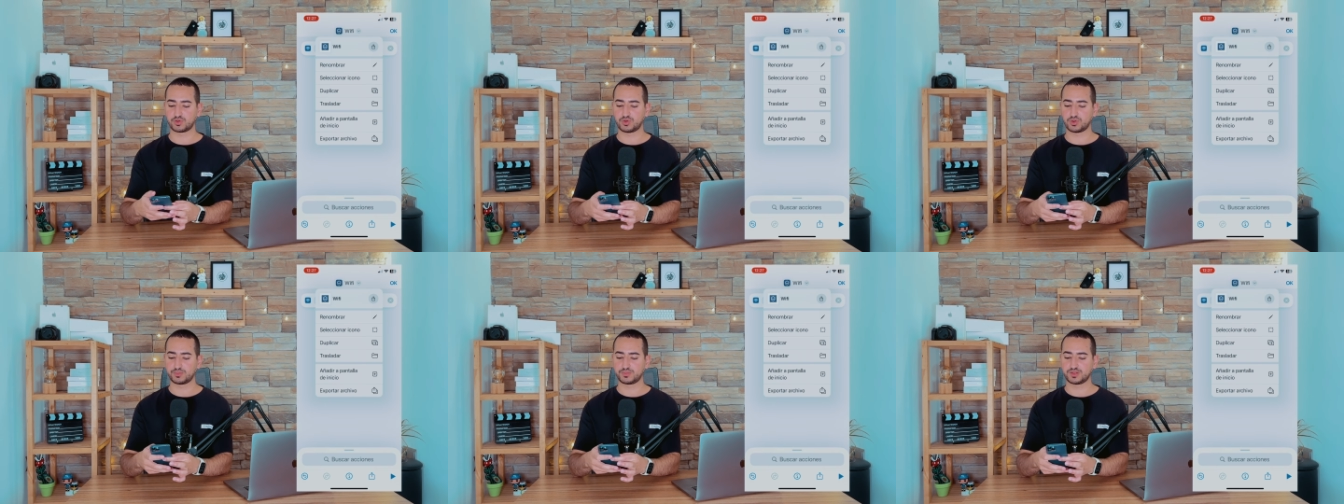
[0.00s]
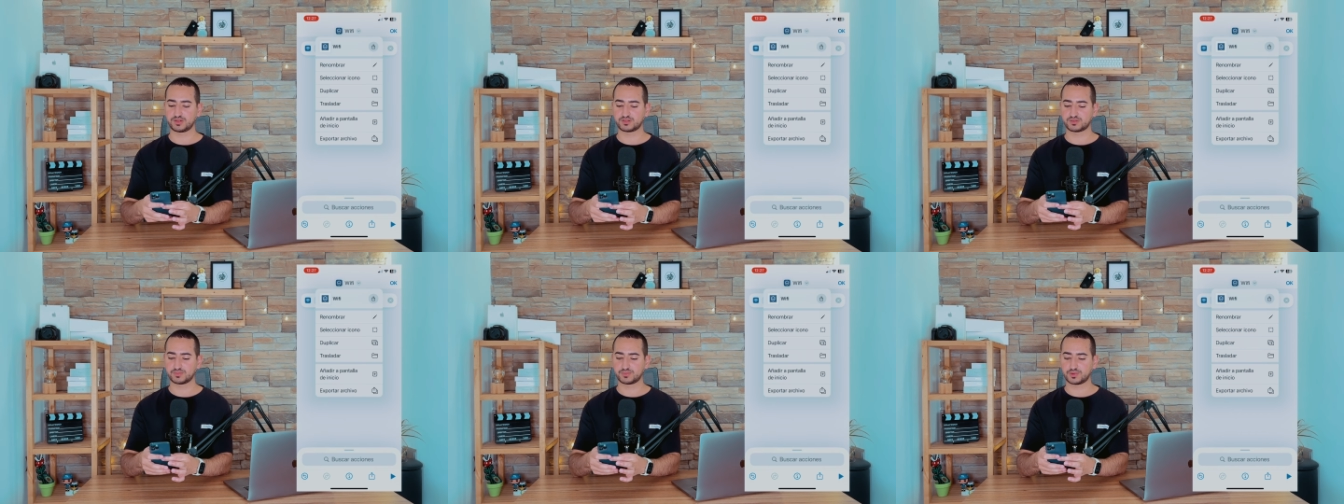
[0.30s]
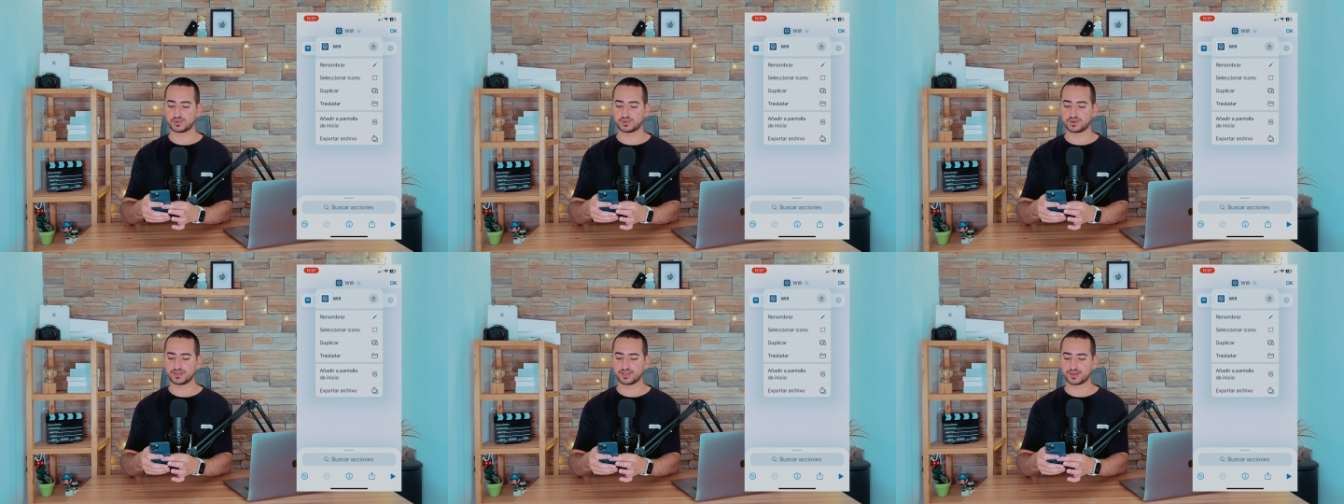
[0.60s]
lo
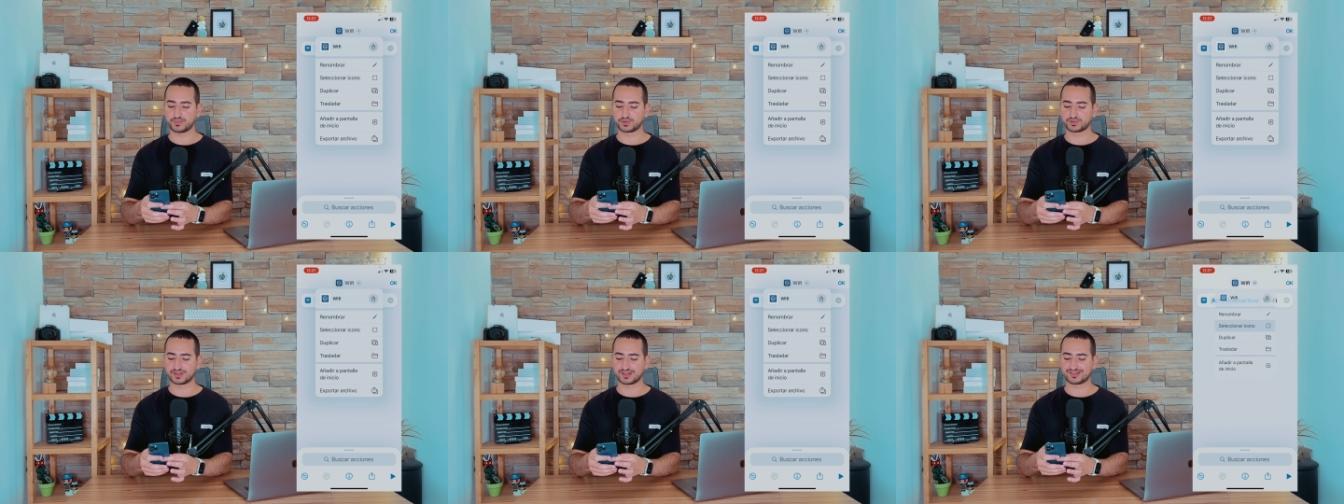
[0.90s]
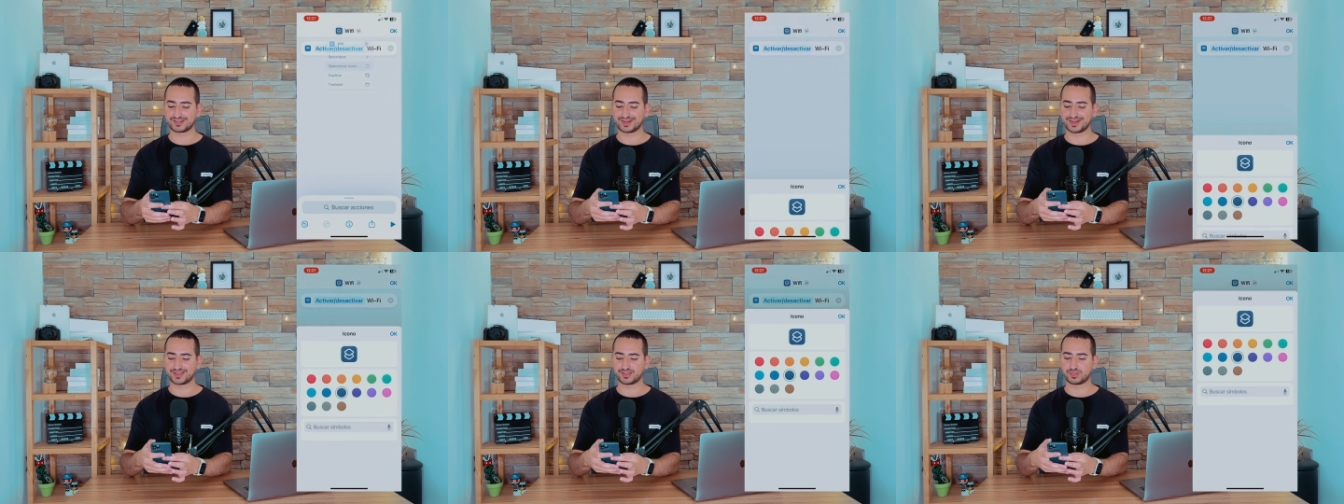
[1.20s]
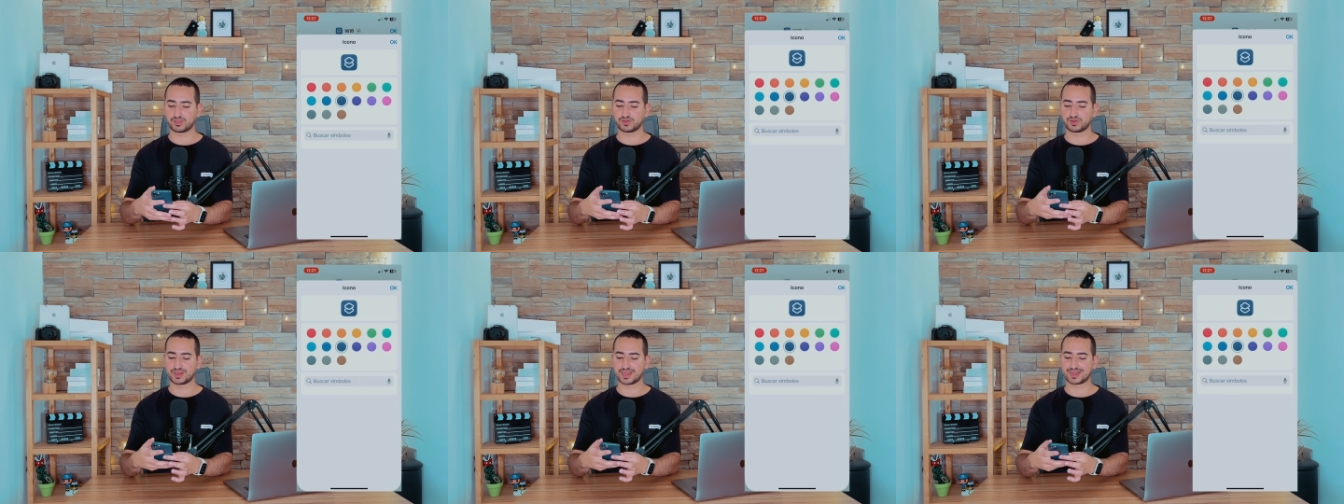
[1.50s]
mismo le damos a
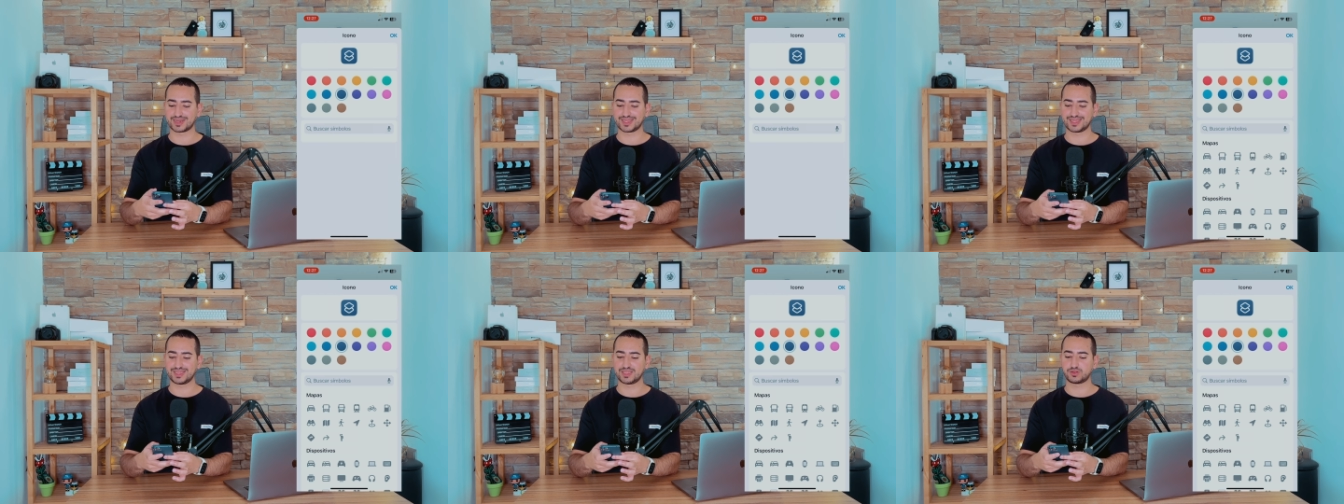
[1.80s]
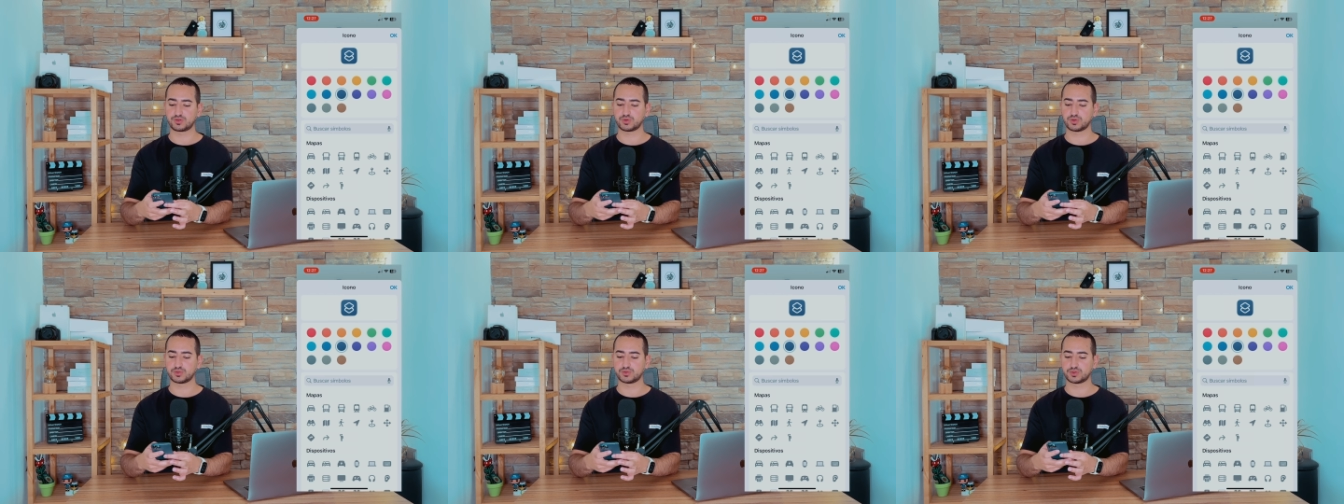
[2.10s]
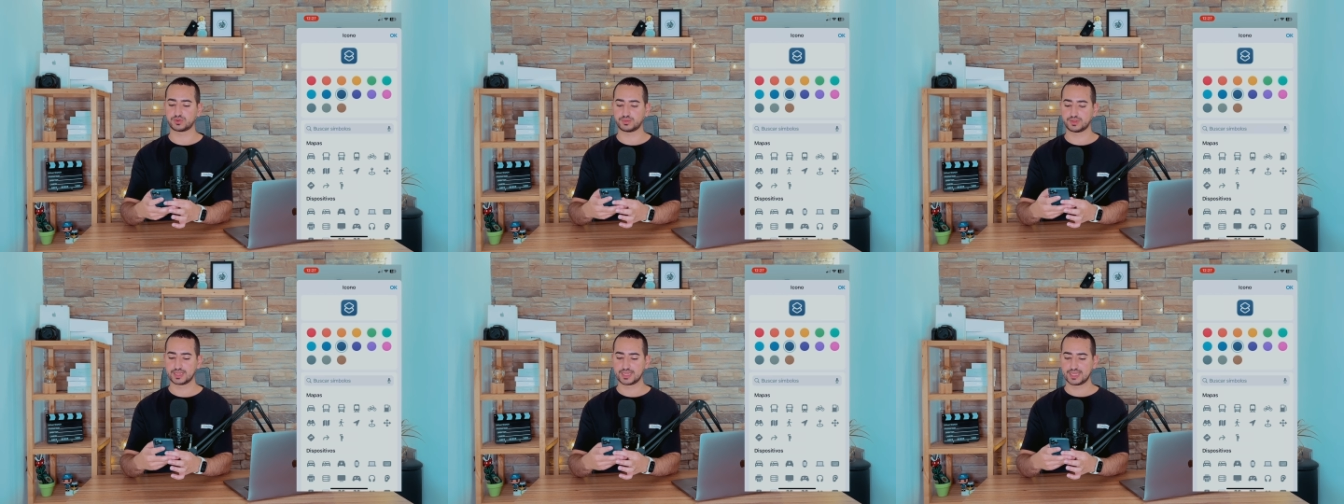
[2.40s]
seleccionar
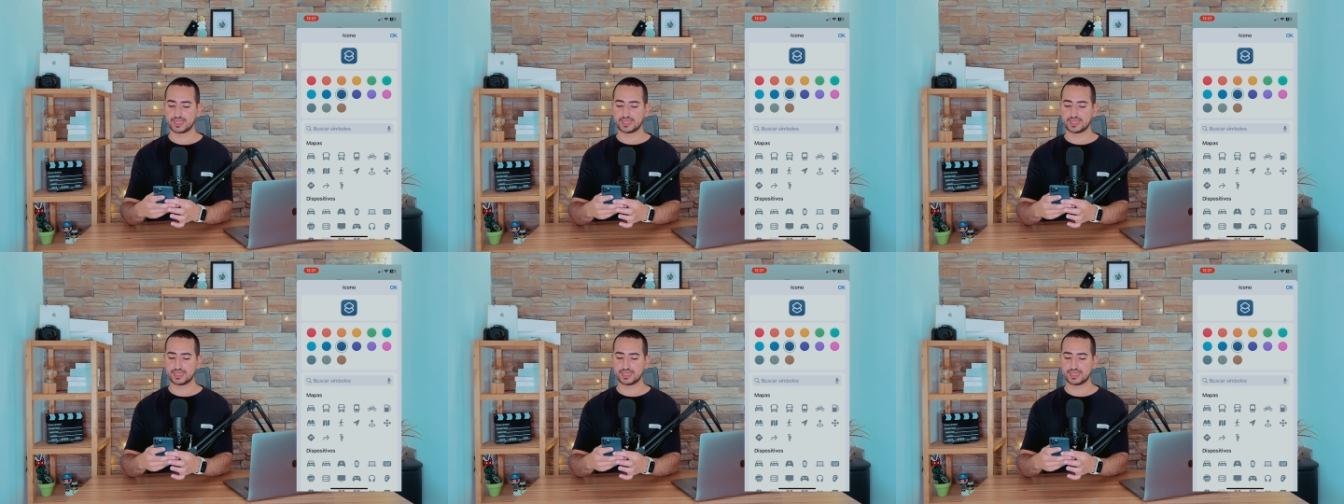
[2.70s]
icono